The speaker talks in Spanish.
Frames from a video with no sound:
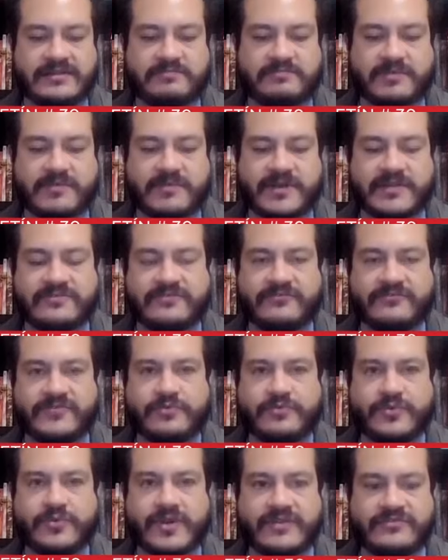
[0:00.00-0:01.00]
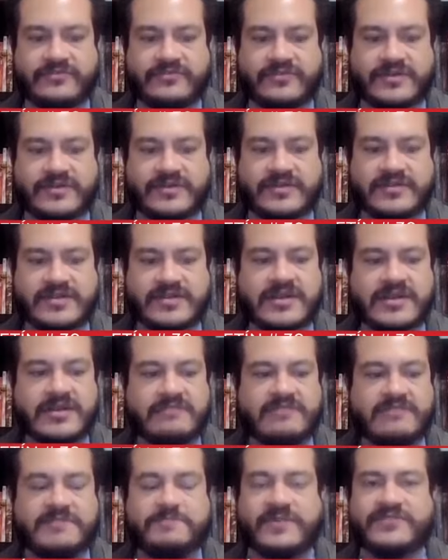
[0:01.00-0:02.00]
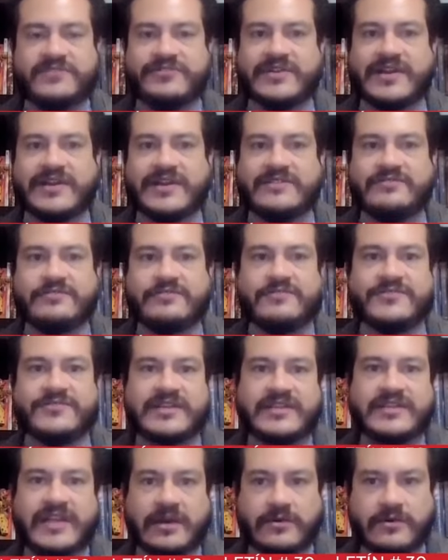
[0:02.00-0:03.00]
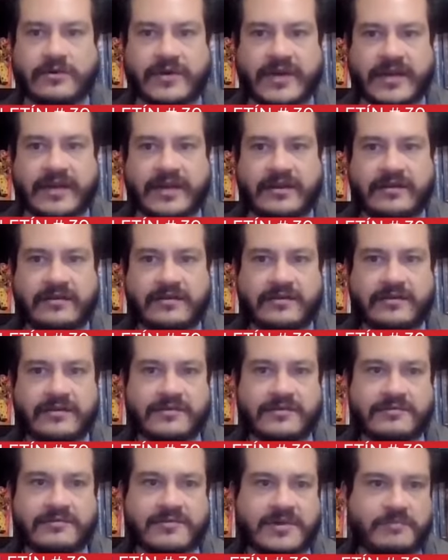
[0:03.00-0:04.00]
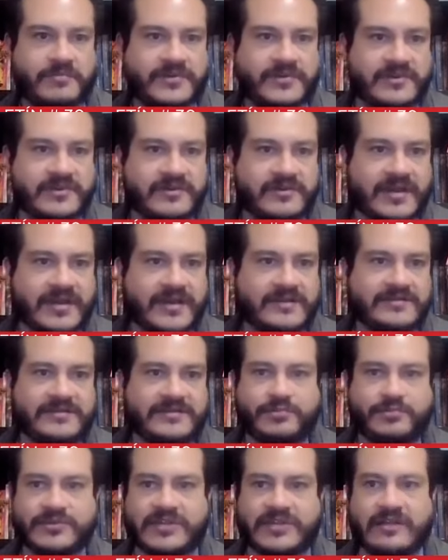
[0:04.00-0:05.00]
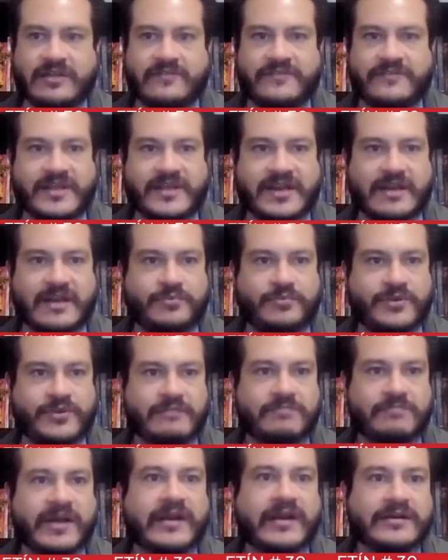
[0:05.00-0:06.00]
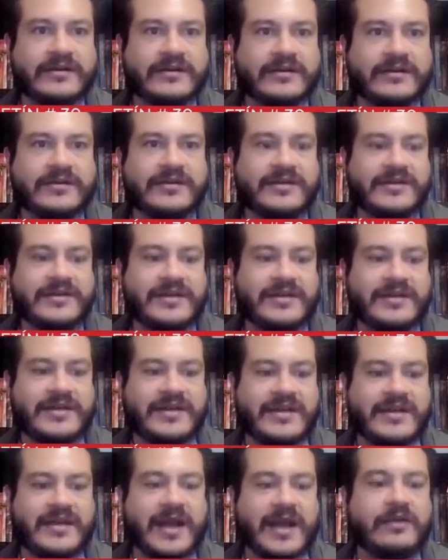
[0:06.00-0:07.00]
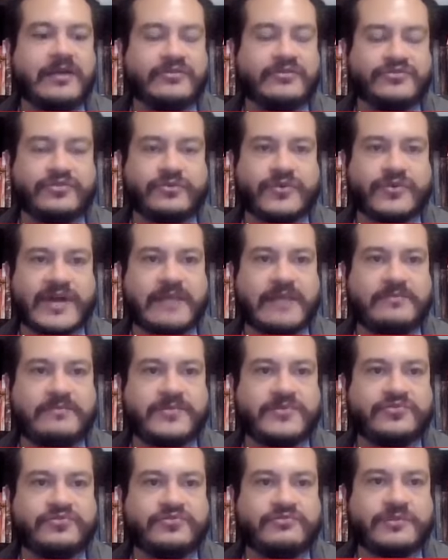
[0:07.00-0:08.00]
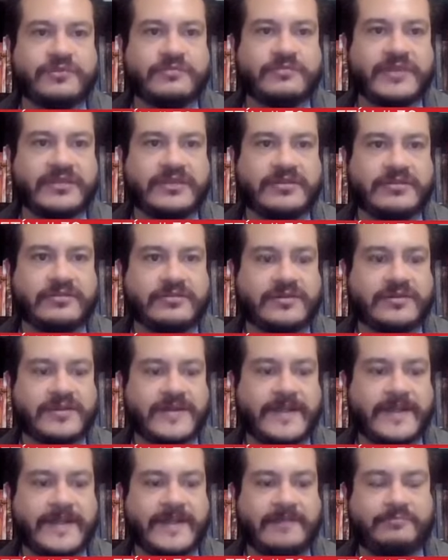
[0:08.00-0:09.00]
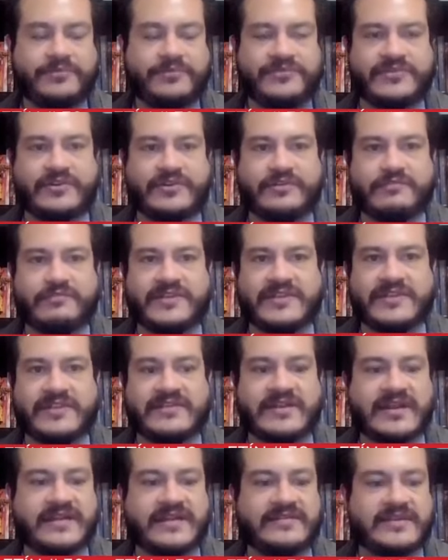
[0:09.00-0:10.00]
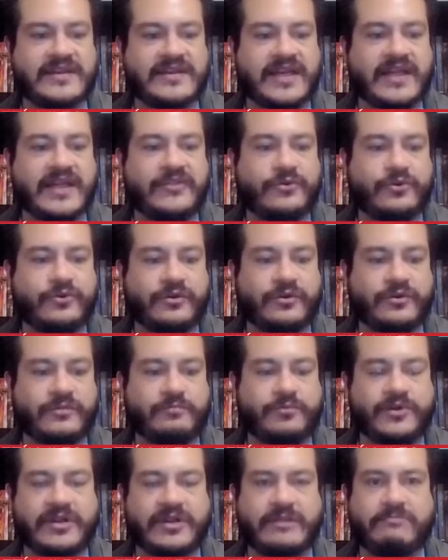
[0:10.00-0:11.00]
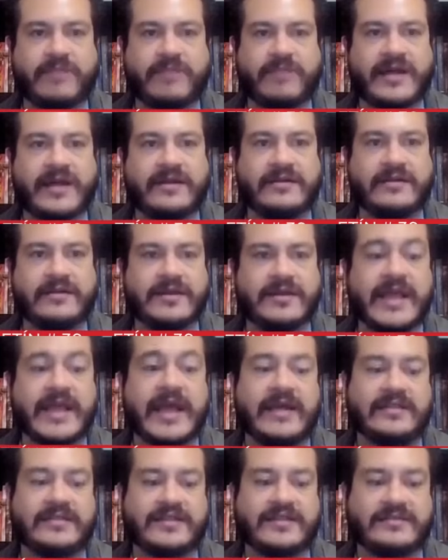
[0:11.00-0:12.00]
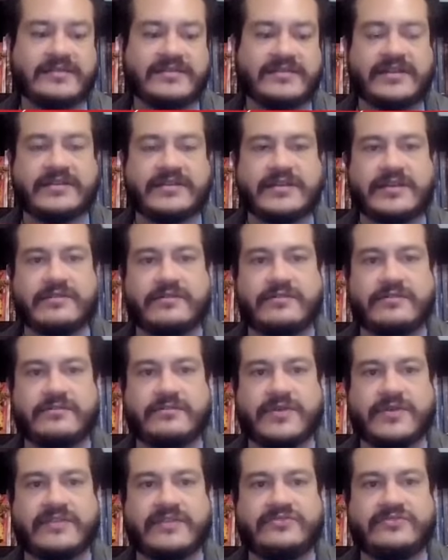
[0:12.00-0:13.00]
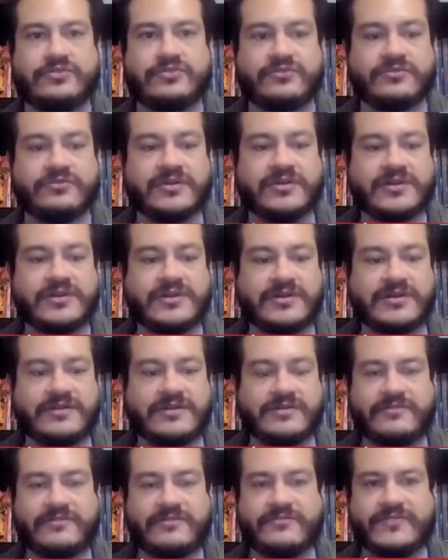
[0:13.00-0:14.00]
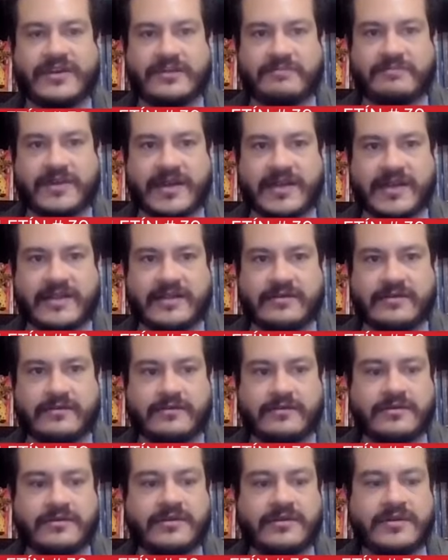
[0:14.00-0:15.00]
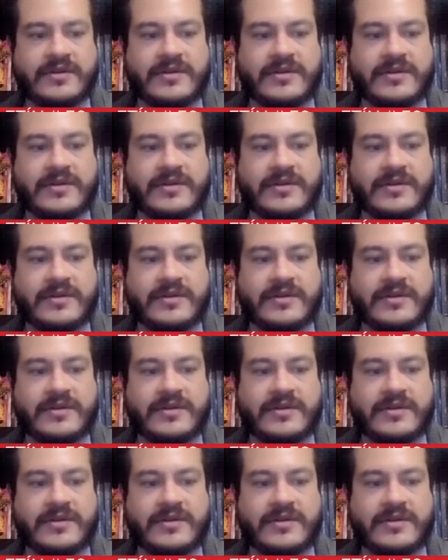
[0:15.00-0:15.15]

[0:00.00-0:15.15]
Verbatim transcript: primeras configuraciones, pues personajes como Santiago Krill, que pues ahora es diputado federal por el PAN, eh, Alonso Lujambio en su momento, que posteriormente sería senador por el PAN y antes secretario de Educación con Felipe Calderón,